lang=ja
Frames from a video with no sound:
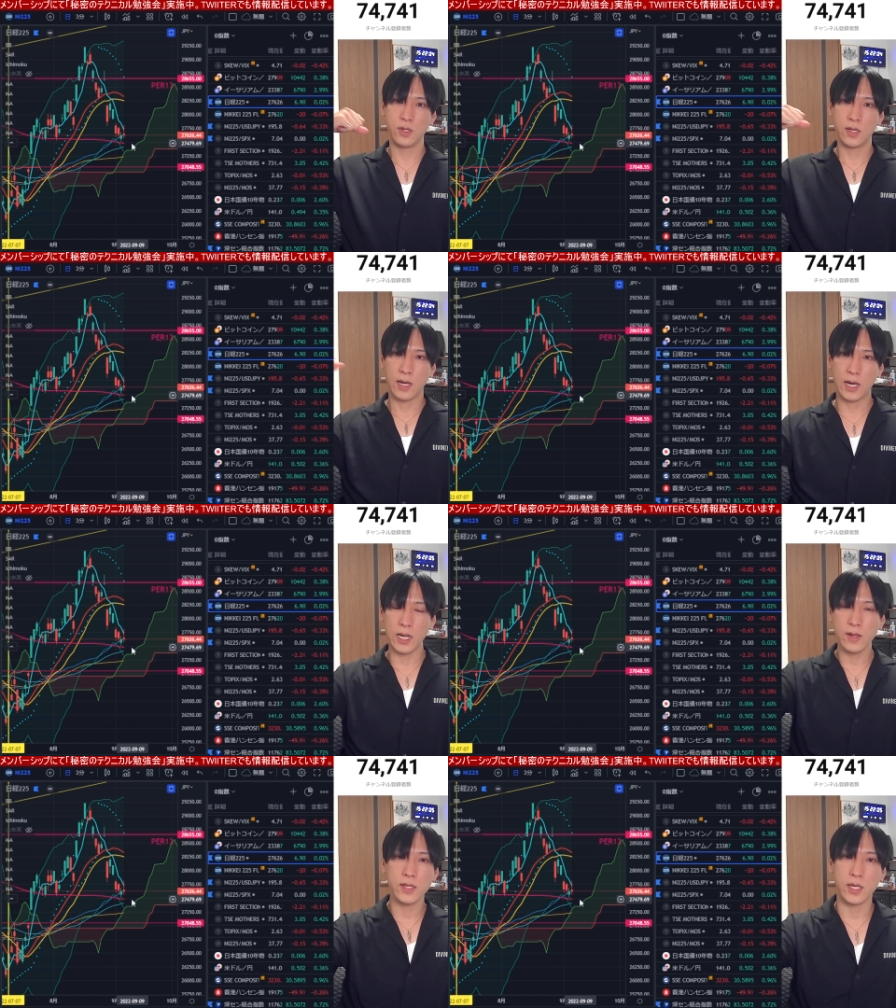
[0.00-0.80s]
払
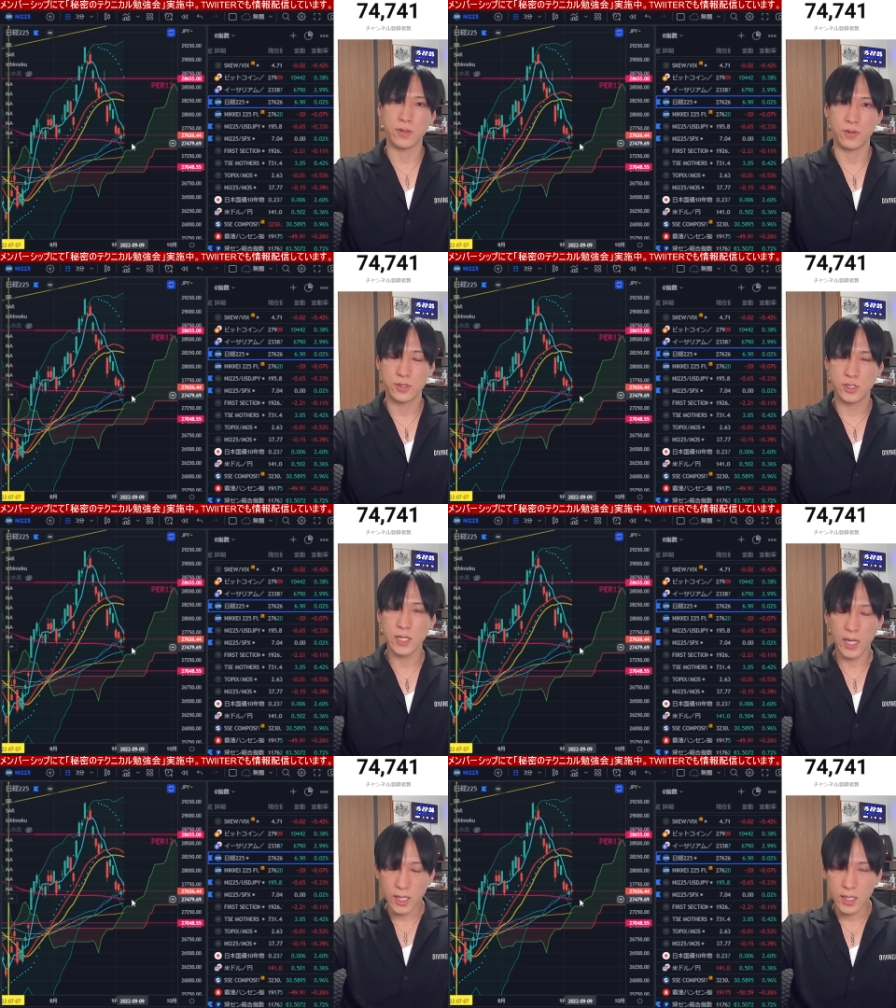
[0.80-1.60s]
わないと、支
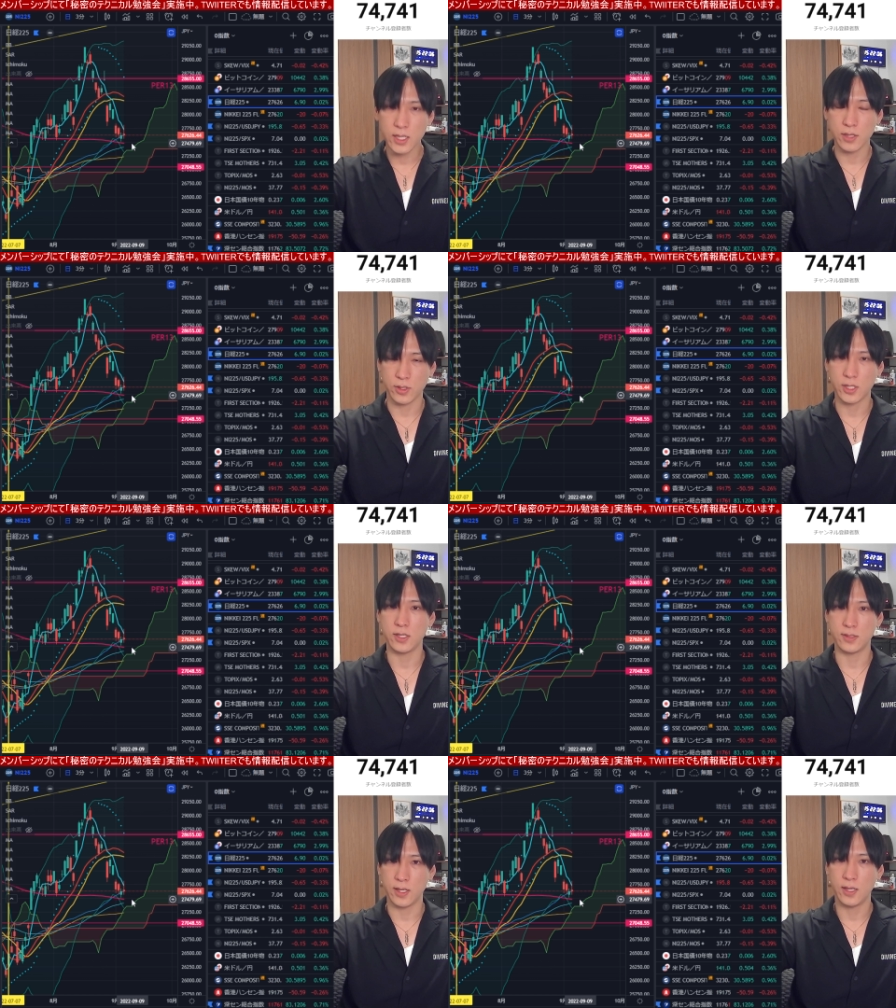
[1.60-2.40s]
払わないといけないんで
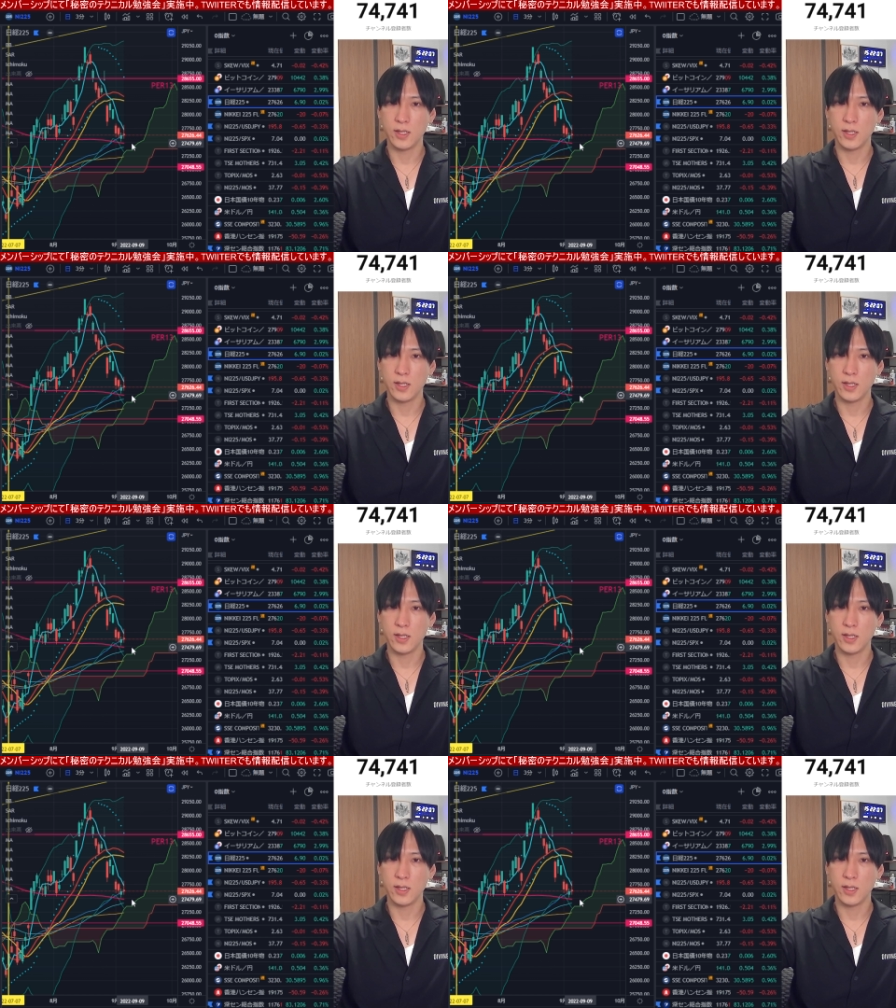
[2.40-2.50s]
すね。